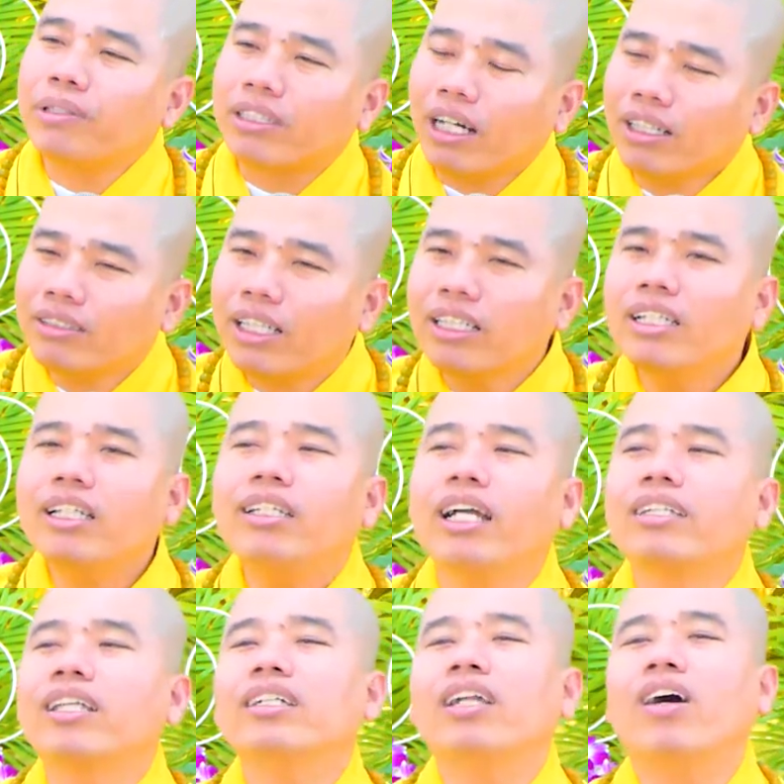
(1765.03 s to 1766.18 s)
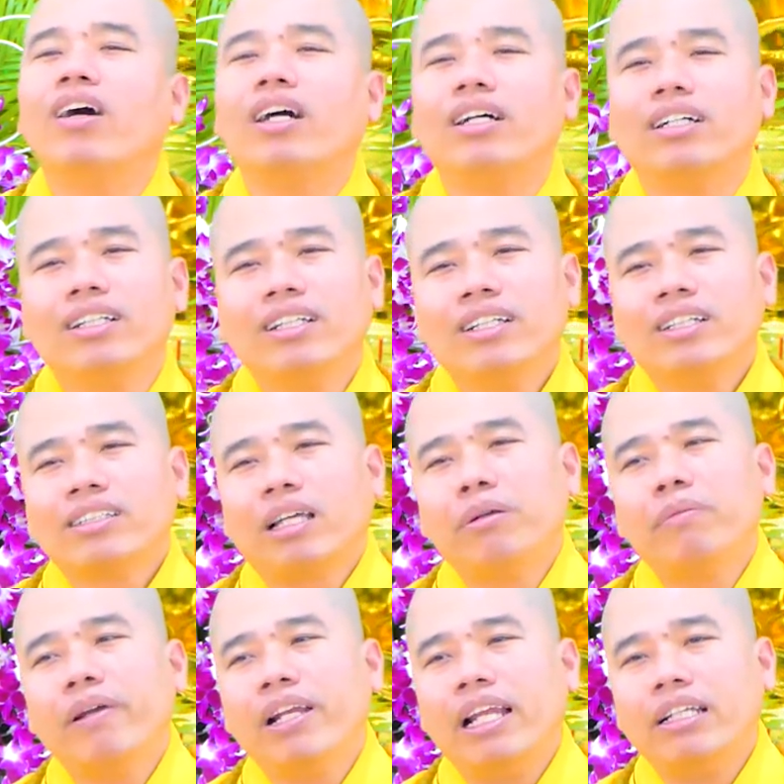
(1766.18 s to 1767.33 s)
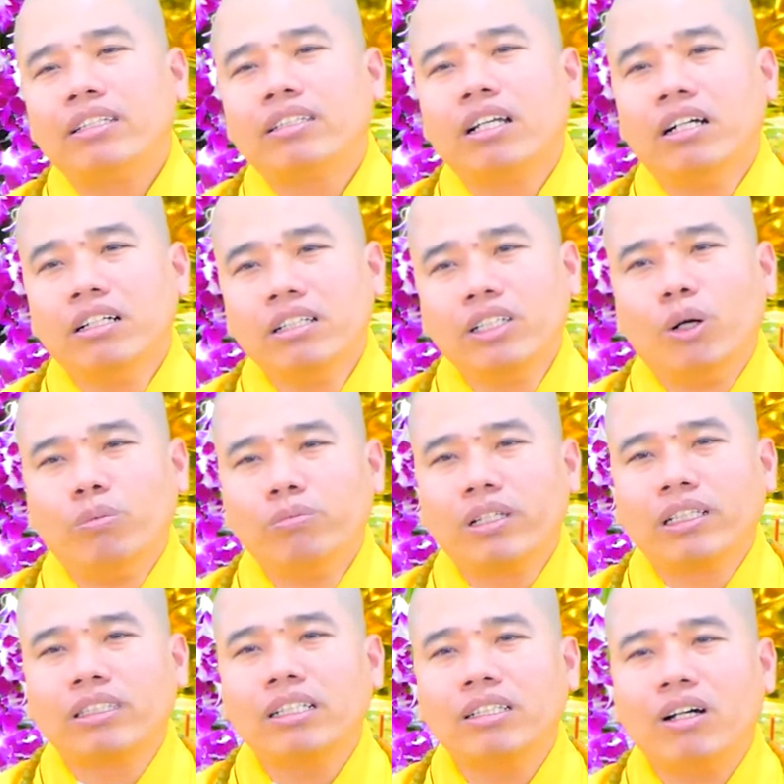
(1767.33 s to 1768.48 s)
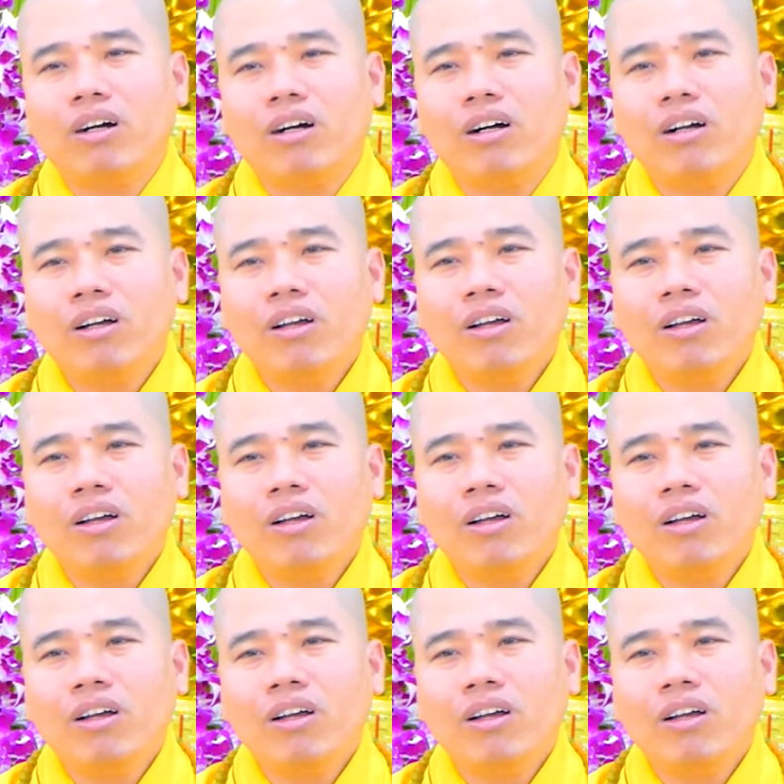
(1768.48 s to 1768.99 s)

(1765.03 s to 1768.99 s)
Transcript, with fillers: người mà tự tin với những thứ đó thì quý vị lại sử dụng những thứ đó.